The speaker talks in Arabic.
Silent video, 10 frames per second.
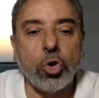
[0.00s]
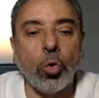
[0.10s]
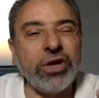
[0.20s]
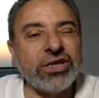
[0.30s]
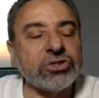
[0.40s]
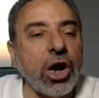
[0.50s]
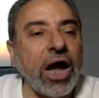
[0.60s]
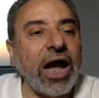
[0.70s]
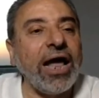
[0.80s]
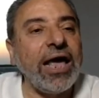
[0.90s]
ويطرى
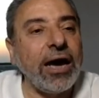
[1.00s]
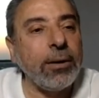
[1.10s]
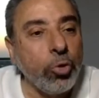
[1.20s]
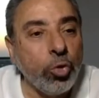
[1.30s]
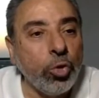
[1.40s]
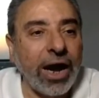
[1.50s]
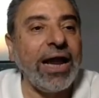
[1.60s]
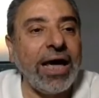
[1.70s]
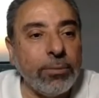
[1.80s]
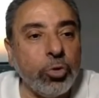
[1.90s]
على ابوه
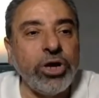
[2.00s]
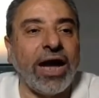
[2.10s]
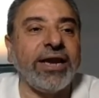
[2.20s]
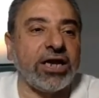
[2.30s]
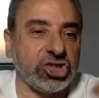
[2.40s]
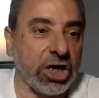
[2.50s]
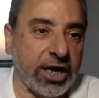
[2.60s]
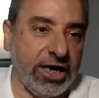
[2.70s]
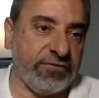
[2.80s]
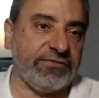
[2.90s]
على ابوه يعني على الشجره
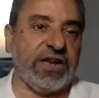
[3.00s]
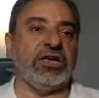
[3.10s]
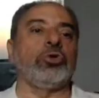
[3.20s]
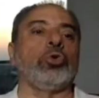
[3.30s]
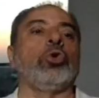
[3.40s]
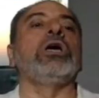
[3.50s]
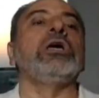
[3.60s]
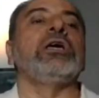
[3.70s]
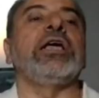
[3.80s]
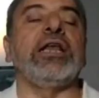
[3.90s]
احنا في الفلاحين نقول
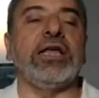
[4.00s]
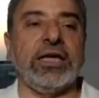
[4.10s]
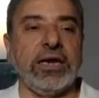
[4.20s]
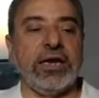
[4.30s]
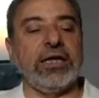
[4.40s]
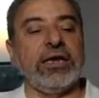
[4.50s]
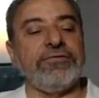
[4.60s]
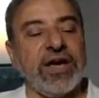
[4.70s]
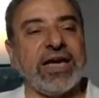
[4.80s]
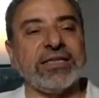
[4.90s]

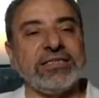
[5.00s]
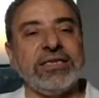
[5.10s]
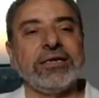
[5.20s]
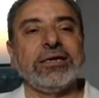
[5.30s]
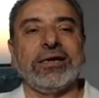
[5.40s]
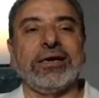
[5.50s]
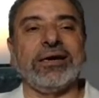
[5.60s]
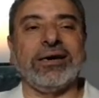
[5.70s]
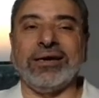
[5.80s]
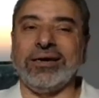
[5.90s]
الفاكهه دي
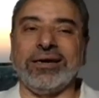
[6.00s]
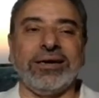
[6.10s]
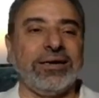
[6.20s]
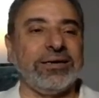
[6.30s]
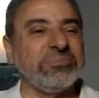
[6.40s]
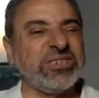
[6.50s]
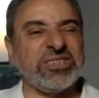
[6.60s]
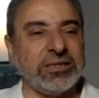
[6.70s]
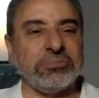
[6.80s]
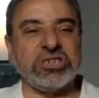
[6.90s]
آه،
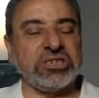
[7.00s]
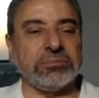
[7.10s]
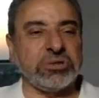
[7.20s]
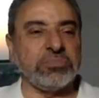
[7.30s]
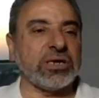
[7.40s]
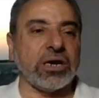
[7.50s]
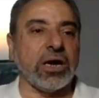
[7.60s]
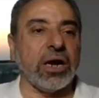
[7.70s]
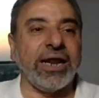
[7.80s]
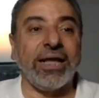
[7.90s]
مش مش مش
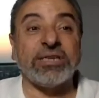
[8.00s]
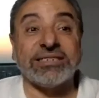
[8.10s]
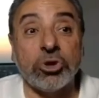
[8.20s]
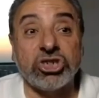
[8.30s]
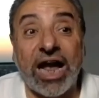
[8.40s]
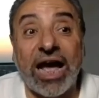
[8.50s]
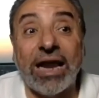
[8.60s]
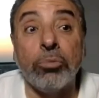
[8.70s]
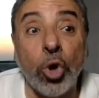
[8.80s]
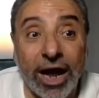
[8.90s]
مسكره لانها ما استوتش على
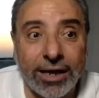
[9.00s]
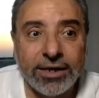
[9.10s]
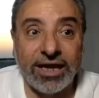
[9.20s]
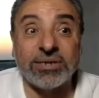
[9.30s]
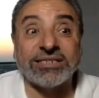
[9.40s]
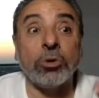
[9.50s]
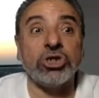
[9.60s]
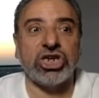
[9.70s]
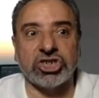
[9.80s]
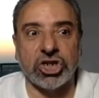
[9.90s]
ابوها يعني ما
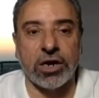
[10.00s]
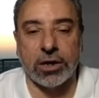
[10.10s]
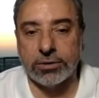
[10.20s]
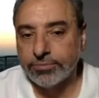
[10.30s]
استوتش على الشجره